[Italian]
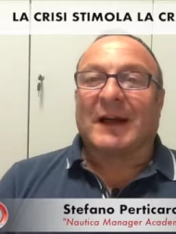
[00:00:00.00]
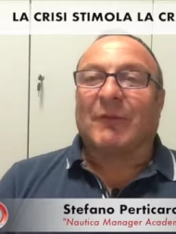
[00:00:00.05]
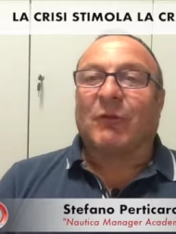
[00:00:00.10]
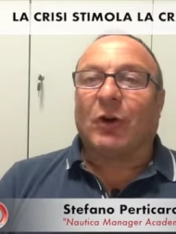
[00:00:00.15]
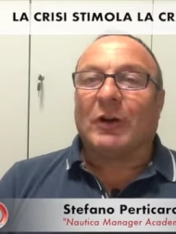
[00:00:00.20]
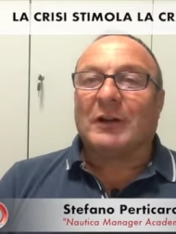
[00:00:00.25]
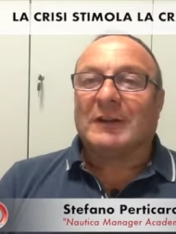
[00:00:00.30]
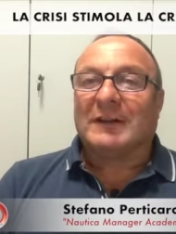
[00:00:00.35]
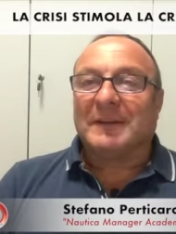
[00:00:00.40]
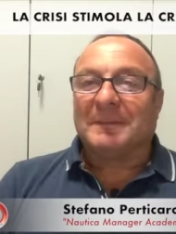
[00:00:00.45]
a
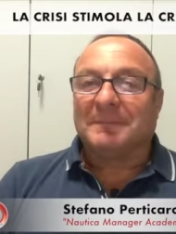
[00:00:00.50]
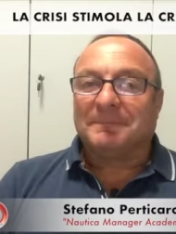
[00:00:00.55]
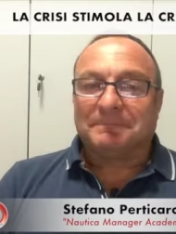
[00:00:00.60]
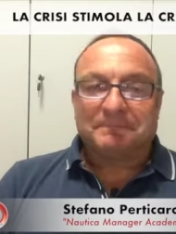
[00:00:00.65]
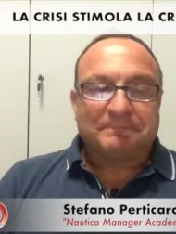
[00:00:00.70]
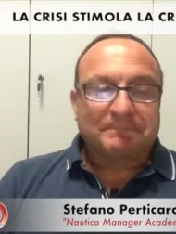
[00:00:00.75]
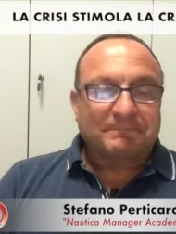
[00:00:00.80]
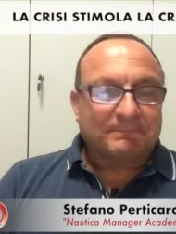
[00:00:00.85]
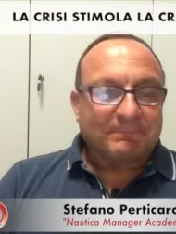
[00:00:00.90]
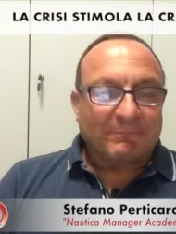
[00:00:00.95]
volte
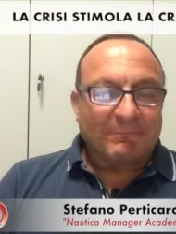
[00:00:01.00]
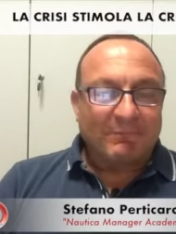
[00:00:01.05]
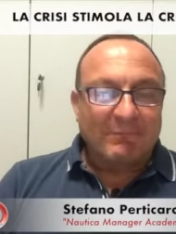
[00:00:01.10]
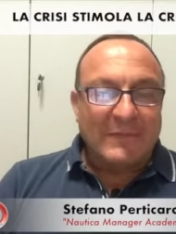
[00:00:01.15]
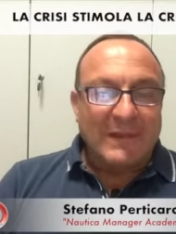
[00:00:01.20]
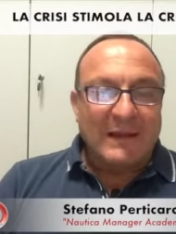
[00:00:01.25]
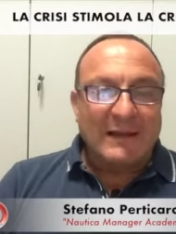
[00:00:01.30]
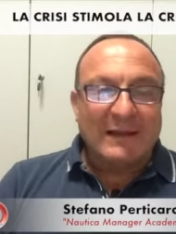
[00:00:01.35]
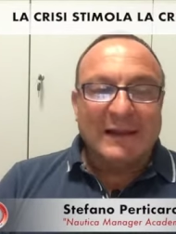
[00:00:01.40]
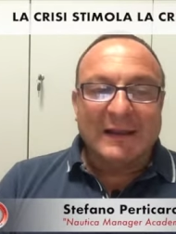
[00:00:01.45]

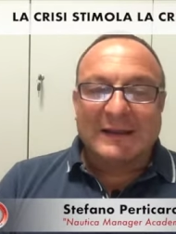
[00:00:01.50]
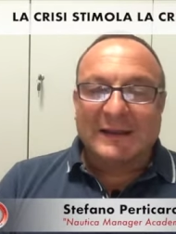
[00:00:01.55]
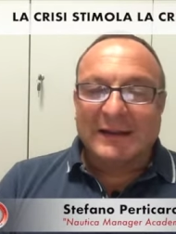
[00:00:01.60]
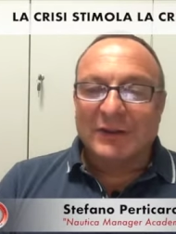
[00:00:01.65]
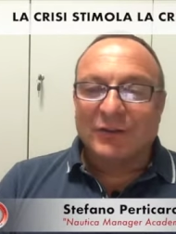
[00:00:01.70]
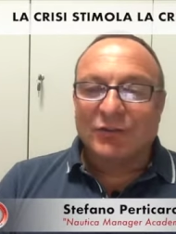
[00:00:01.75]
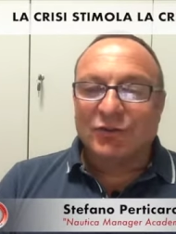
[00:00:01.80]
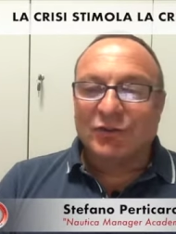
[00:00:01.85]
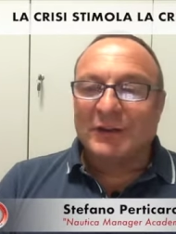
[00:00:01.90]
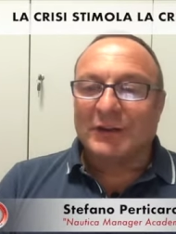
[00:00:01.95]
le
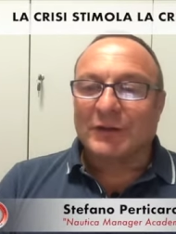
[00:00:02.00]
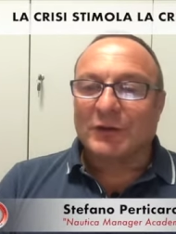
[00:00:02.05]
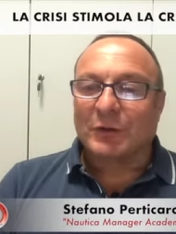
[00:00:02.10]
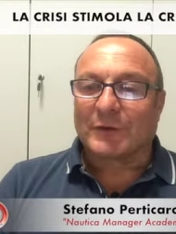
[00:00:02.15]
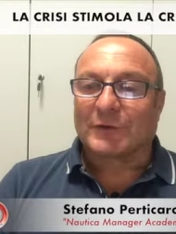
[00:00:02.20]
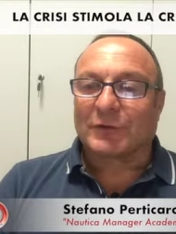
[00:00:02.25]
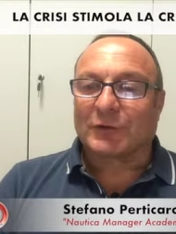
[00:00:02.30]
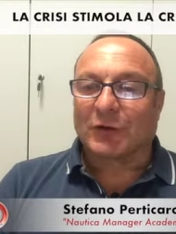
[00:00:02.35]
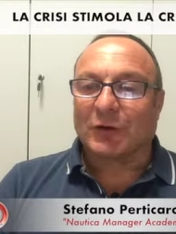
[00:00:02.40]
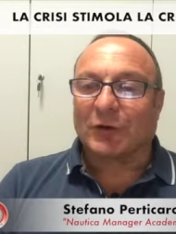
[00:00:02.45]
crisi
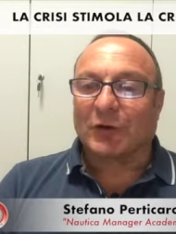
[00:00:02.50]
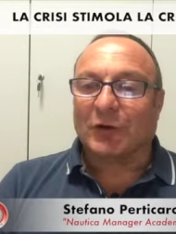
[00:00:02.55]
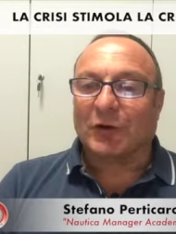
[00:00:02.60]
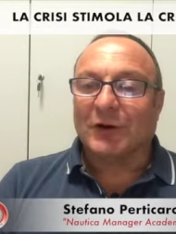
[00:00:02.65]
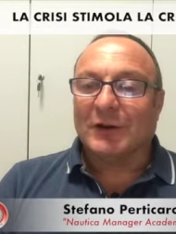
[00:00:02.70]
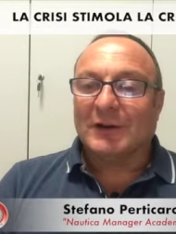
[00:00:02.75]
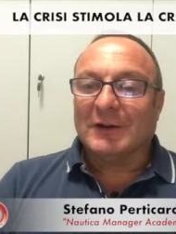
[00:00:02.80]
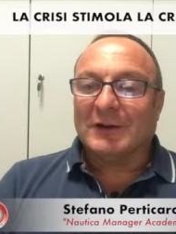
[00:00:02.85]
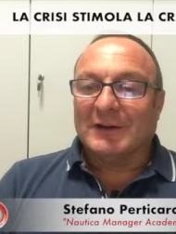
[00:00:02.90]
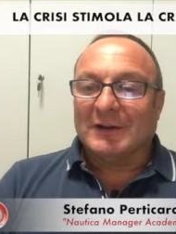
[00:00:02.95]
non sono
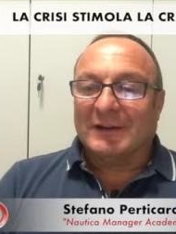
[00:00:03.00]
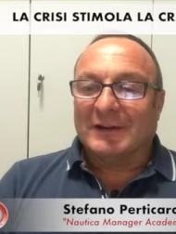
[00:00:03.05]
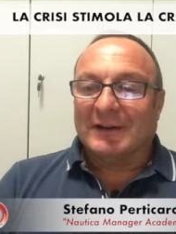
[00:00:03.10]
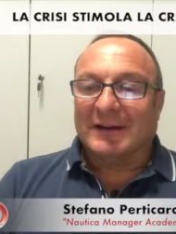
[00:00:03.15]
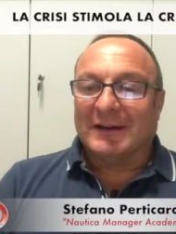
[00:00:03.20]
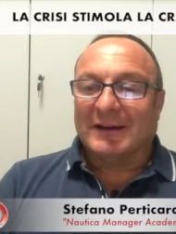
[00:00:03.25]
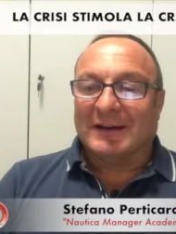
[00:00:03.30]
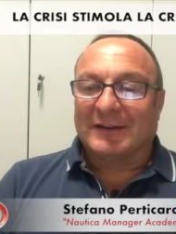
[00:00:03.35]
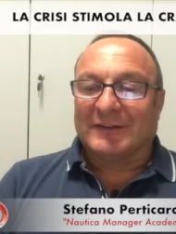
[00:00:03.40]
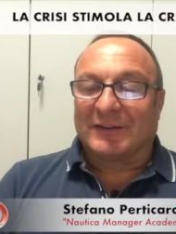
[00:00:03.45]

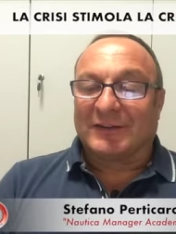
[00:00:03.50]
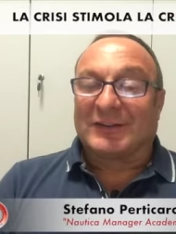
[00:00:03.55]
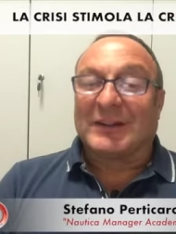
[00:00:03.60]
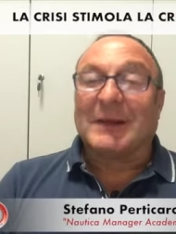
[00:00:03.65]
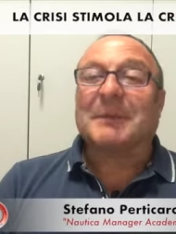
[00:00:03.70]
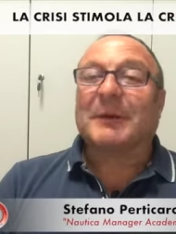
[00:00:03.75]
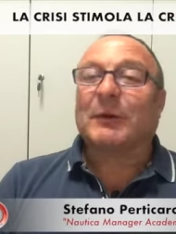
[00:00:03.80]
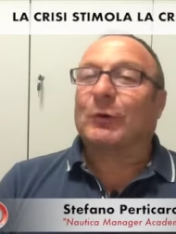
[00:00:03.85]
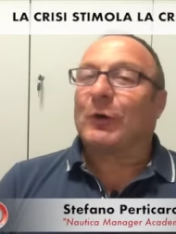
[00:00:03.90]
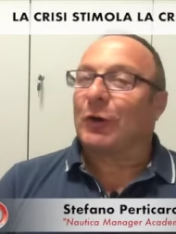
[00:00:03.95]
eh, c'è
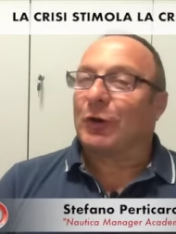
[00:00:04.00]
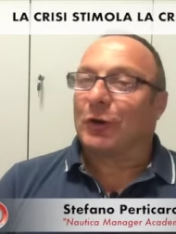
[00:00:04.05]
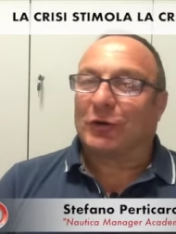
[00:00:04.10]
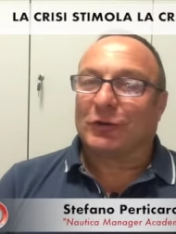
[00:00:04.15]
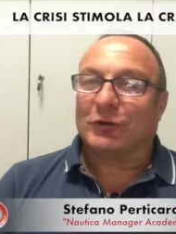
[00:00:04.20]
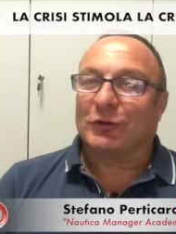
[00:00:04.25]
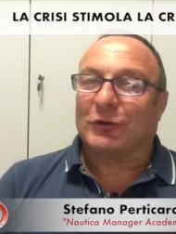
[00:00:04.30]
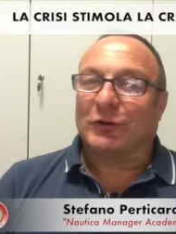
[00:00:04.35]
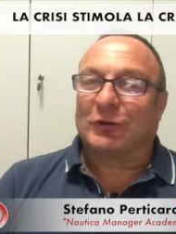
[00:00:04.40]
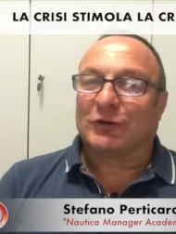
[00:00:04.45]
sempre
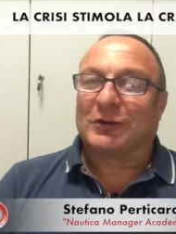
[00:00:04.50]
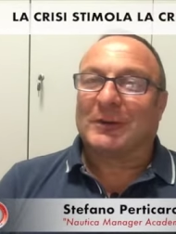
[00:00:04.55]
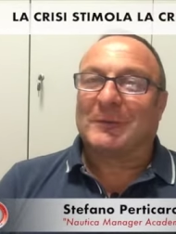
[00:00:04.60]
qualcosa, io dico